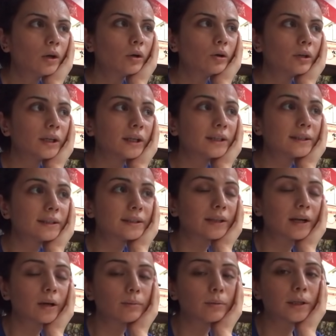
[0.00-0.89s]
Öyle
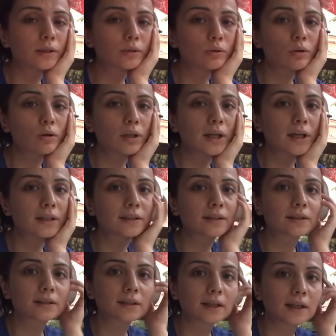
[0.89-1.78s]
kızlar biraz
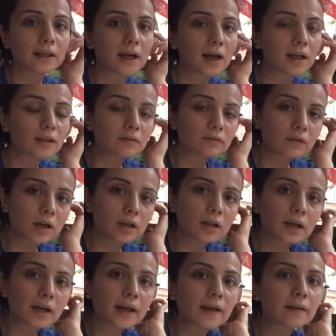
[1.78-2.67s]
oyalansın diye geldim.
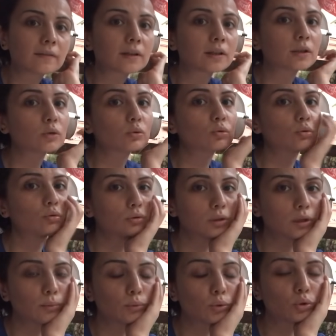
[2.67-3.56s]
Valla evde de
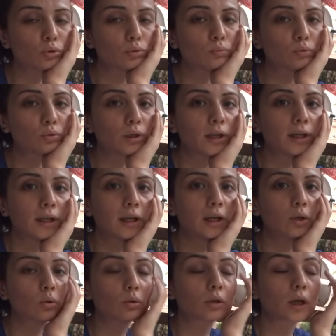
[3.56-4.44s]
durduramıyorum. Buraya
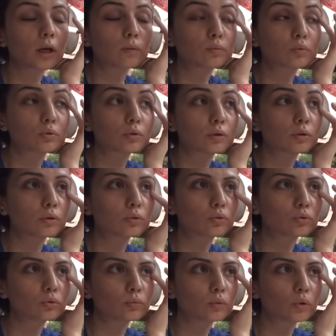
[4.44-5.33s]
geliyorlar, burada
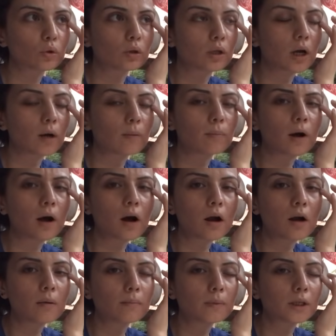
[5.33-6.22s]
da durmuyorlar.
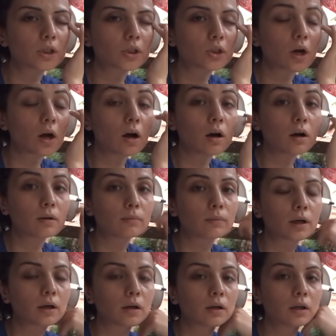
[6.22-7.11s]
Bağırma,
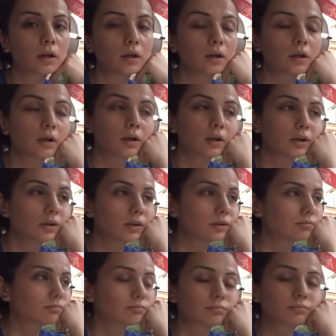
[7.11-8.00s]
çağırma.
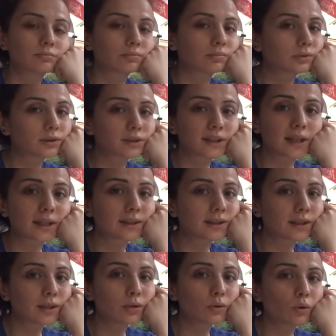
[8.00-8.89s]

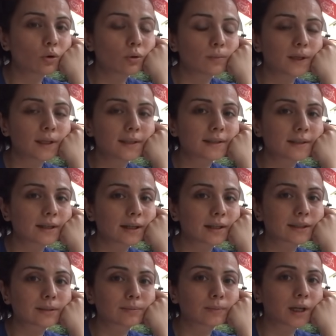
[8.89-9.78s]
Sesleri görmeniz
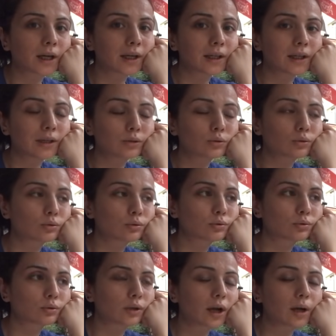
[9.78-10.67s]
lazım. Daha yeni
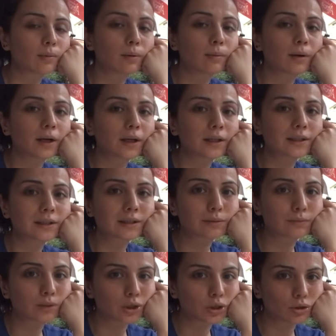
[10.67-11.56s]
sustular.
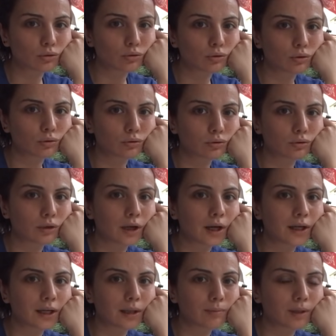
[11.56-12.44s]
Babaannesinin başını
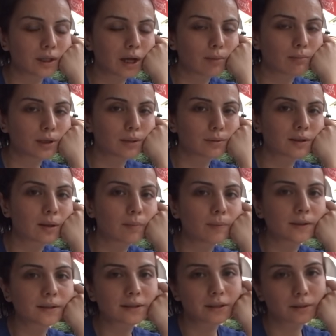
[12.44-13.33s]
döndürdüler deminden beri.
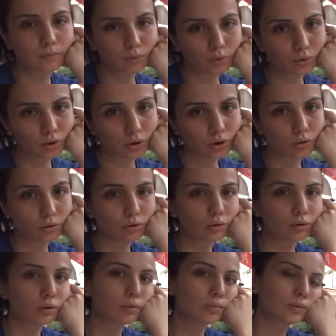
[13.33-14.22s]
Tepesine bir o
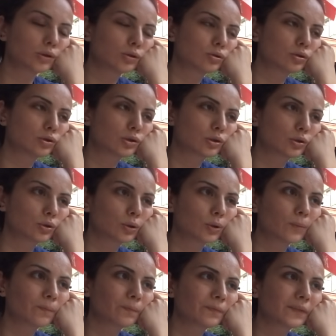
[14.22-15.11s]
çıkıyor, bir o çıkıyor.